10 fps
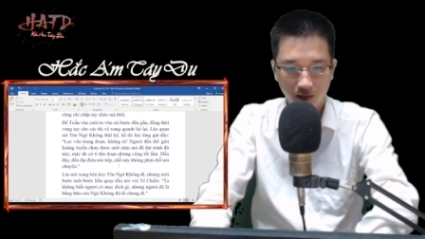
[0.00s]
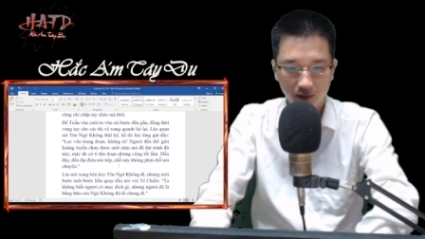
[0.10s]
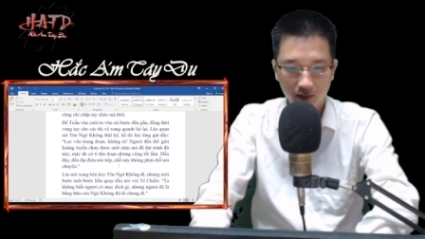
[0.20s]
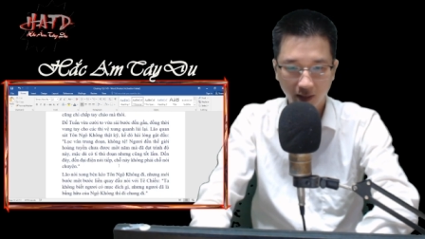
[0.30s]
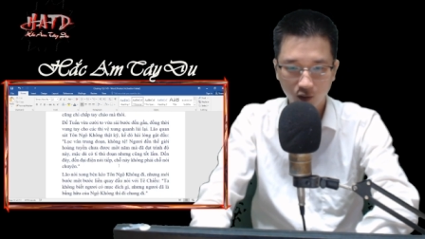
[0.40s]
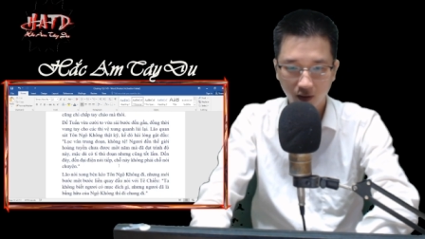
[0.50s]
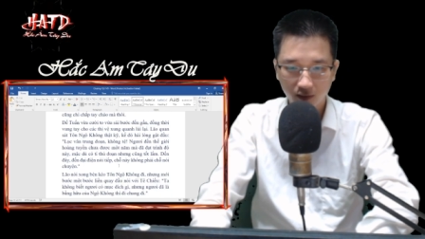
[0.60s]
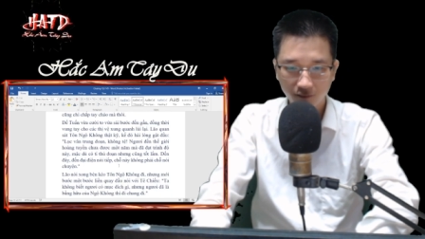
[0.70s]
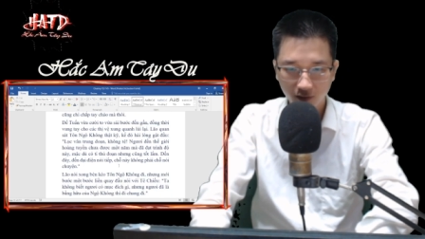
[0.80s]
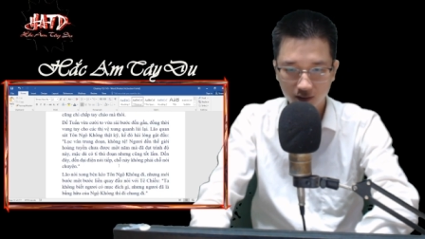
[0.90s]
Đế
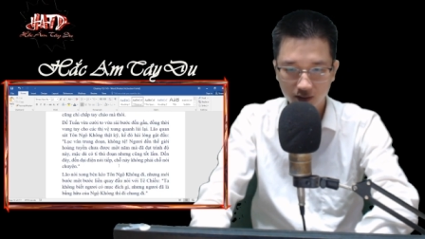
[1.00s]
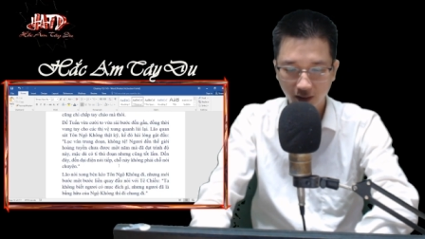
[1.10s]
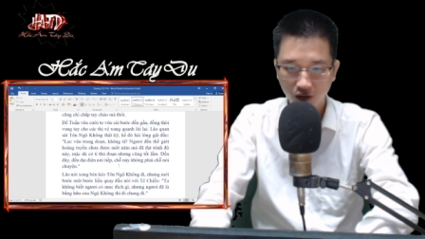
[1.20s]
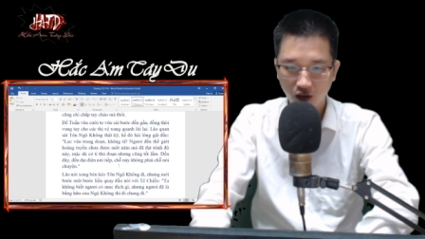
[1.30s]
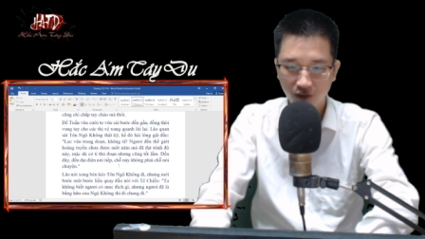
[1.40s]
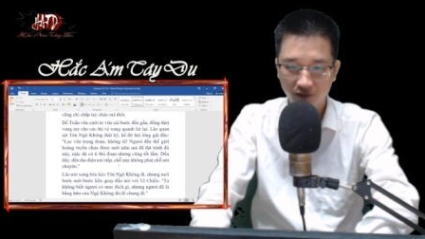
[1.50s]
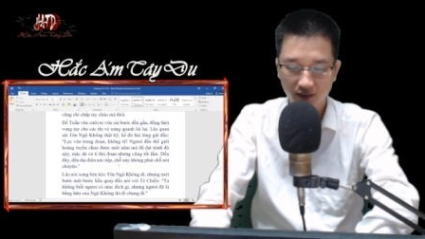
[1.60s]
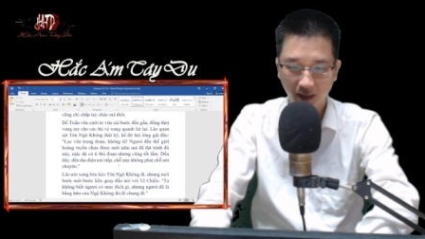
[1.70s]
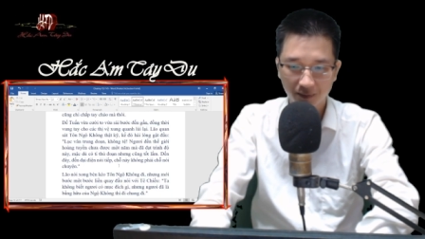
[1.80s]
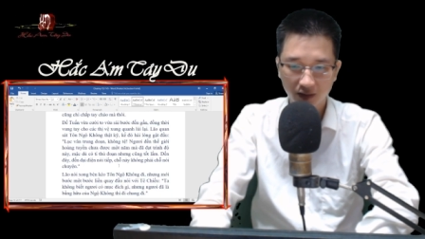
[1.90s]
Tuấn vừa cười to vừa
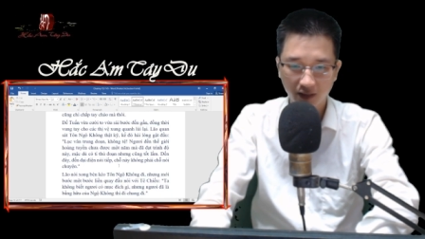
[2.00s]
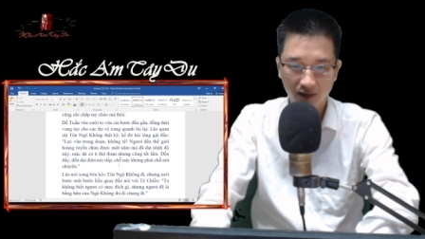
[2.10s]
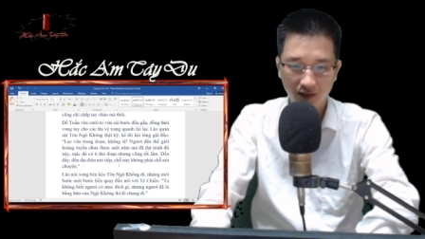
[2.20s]
sải bước đến